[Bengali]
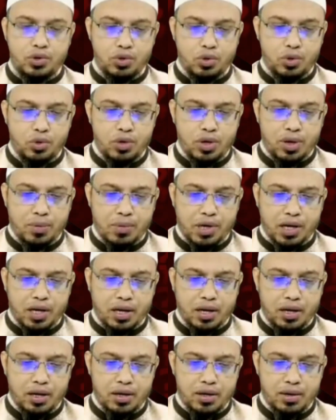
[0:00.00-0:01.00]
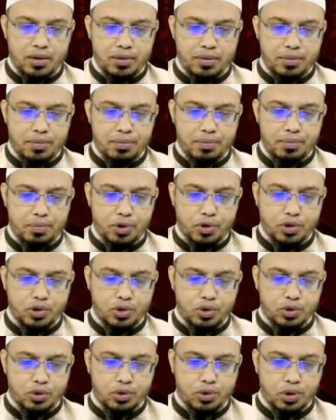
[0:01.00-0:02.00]
চলুন আমরা প্রশ্ন
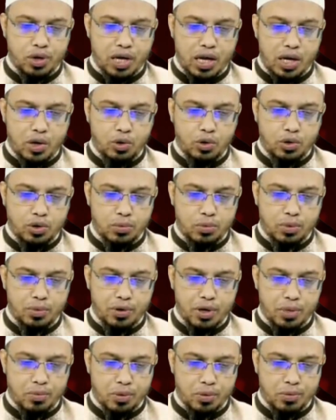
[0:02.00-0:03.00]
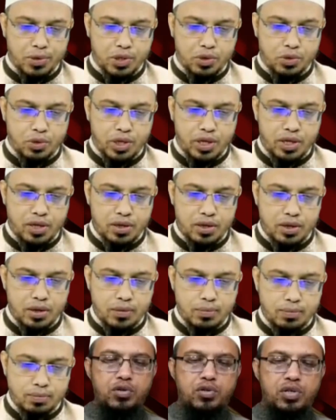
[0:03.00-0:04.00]
উত্তরের আলোকিত ভবনে প্রবেশ করি
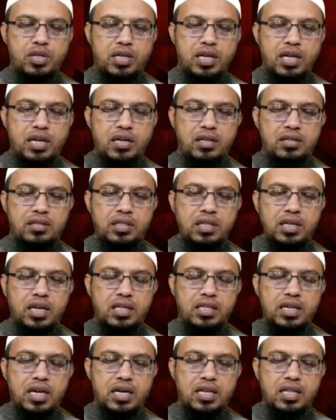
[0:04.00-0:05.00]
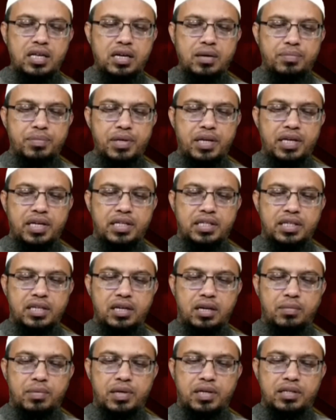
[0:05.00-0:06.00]
প্যারাডক্সিক্যাল জিনাত ইয়াডি থেকে আপনি লিখেছেন
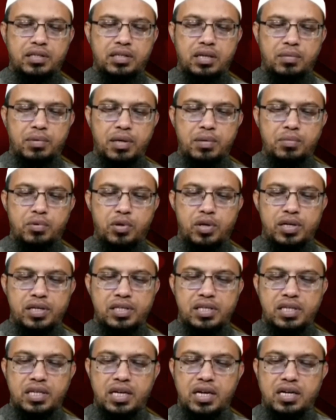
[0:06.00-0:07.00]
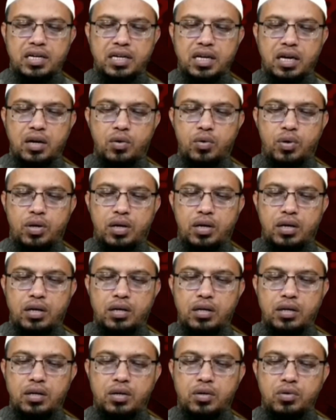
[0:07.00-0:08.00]
আমার জামাই বলে সিগারেট খাওয়া
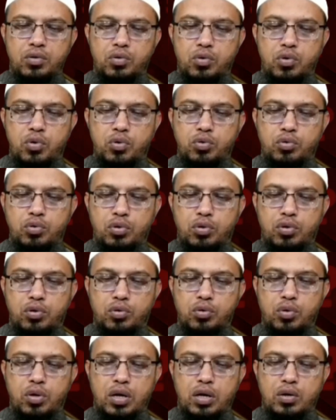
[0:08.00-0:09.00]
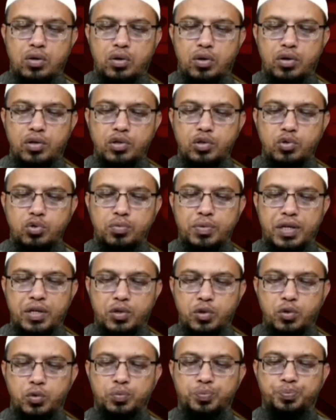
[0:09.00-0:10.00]
গুরুতর গুনাহ নয় শুধু
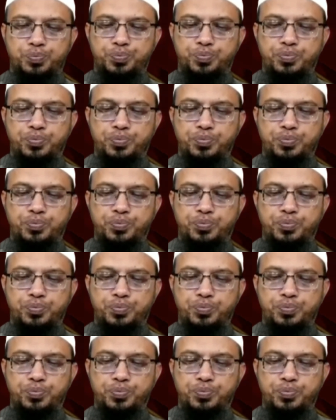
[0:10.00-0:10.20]
মাকরু